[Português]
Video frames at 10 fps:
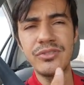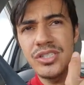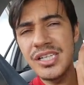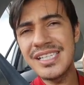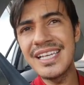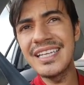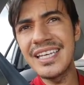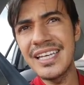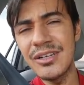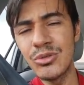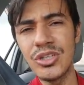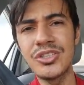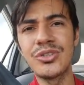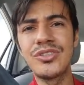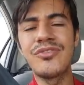vocês aí que é o
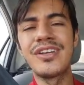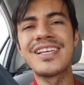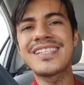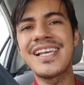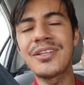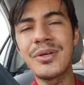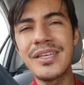Note 11 foi lançado